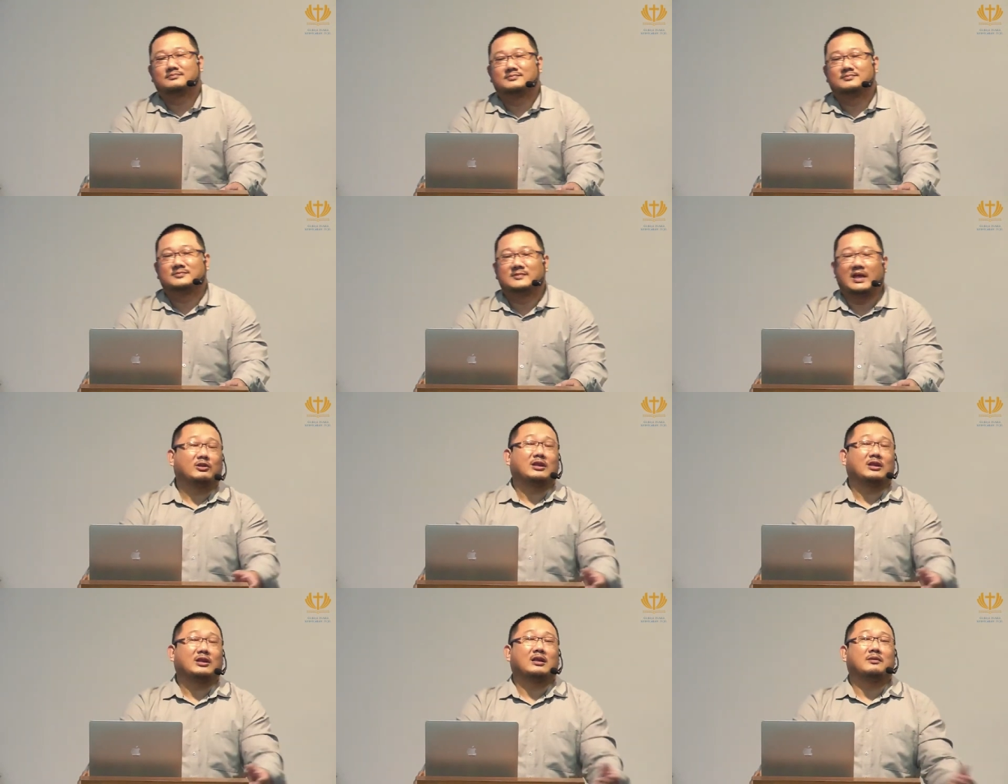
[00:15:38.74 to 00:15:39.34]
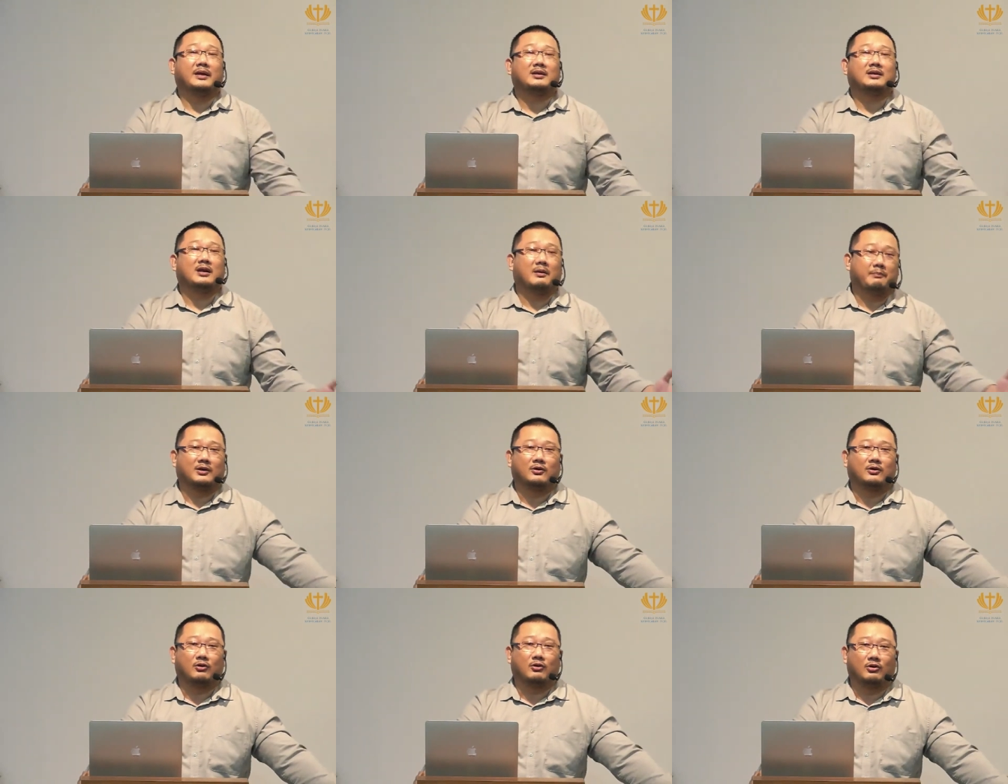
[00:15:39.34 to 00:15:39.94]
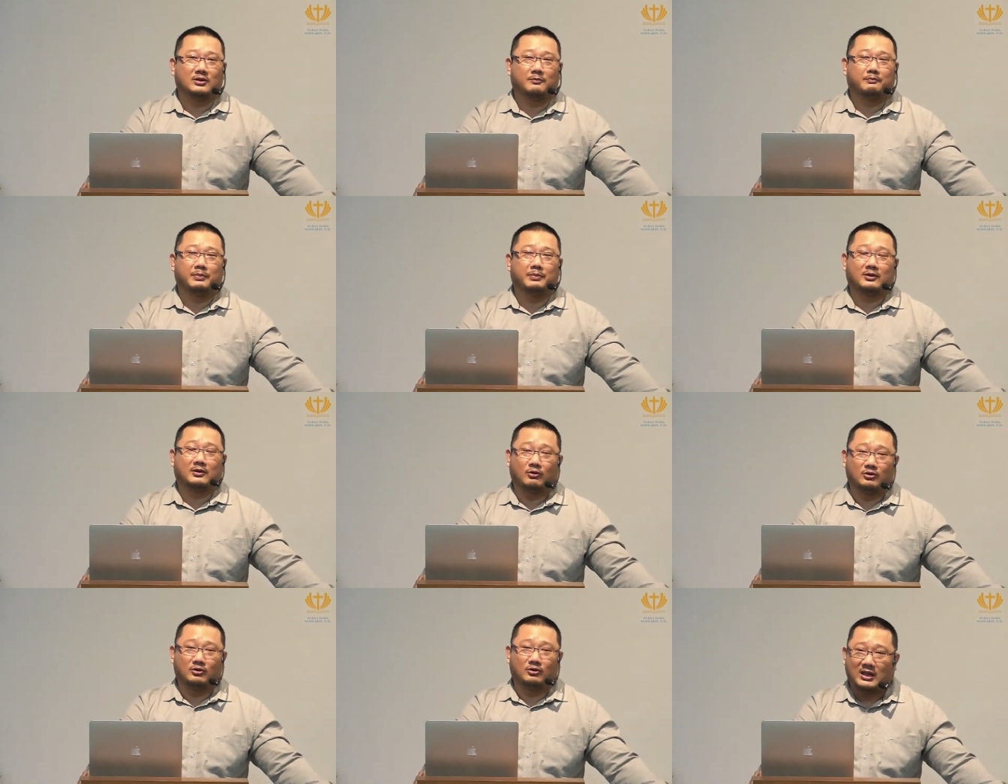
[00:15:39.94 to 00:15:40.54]
Daud kan beda berdosa,
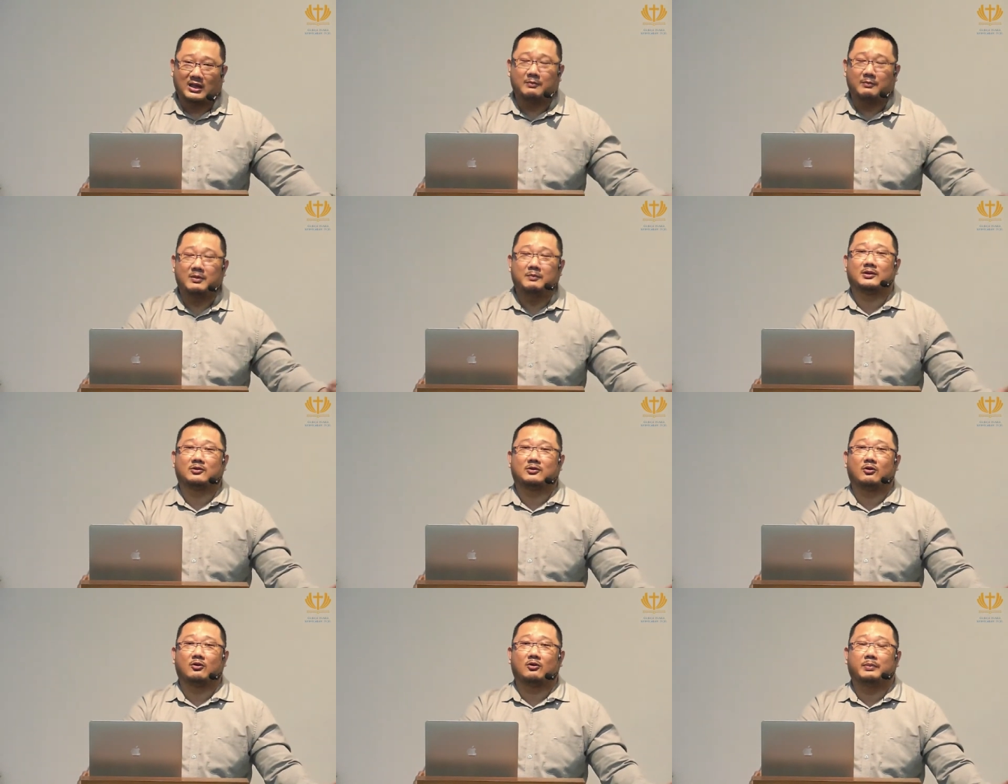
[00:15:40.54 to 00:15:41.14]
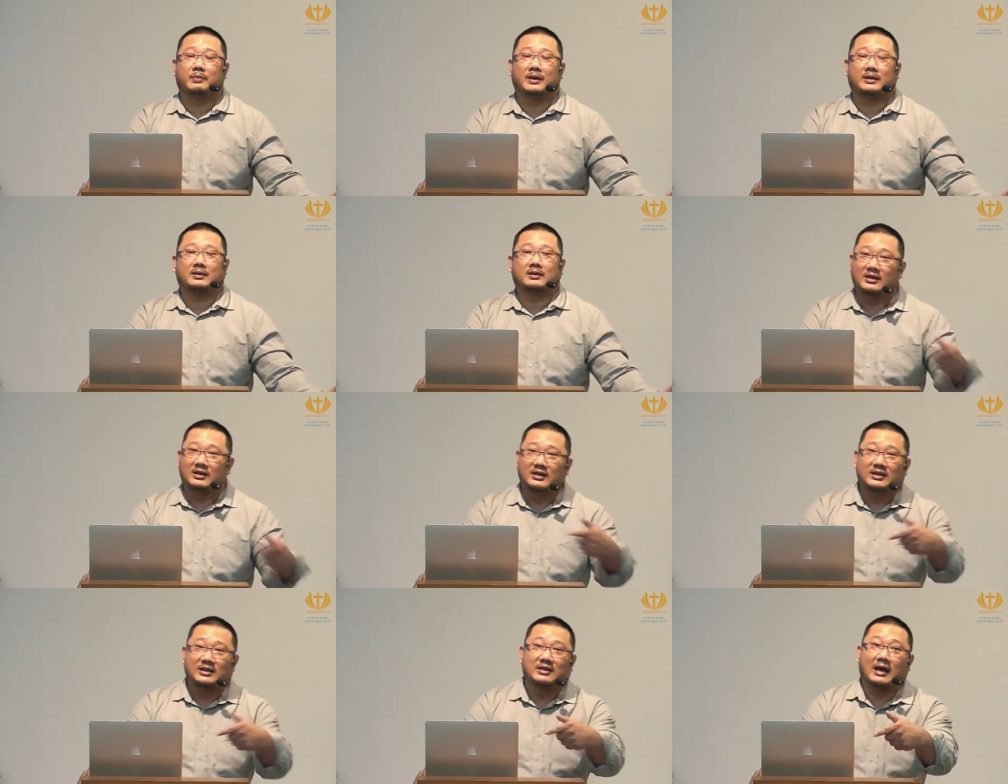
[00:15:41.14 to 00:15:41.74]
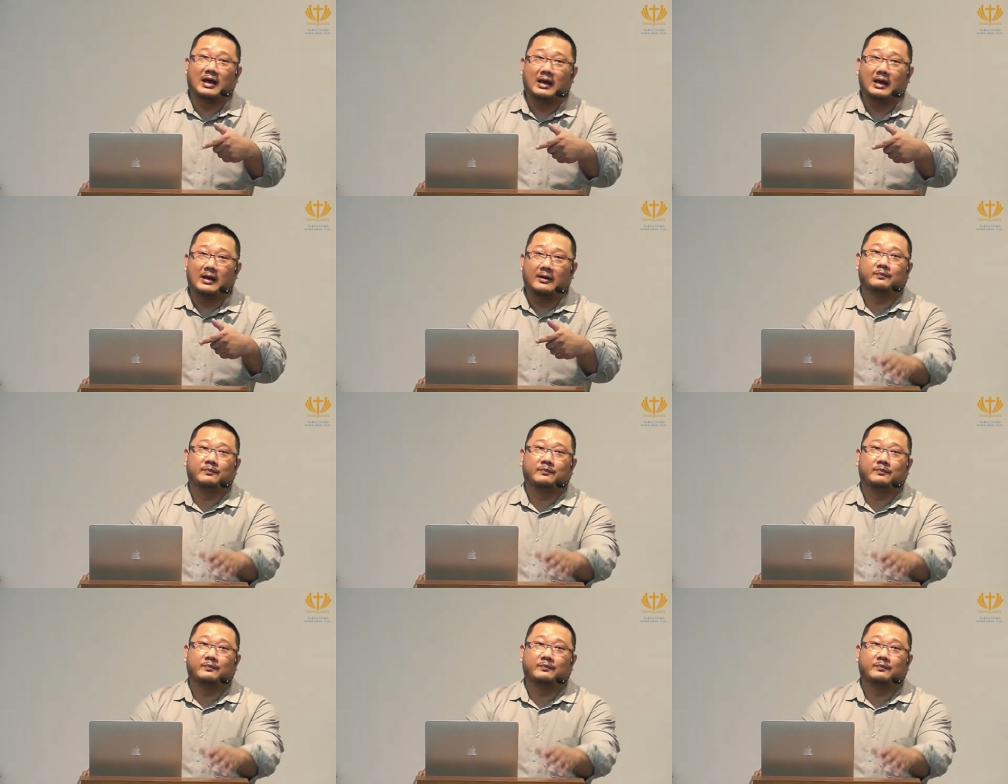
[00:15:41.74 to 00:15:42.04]
berdosa tapi bertobat. Ini enggak.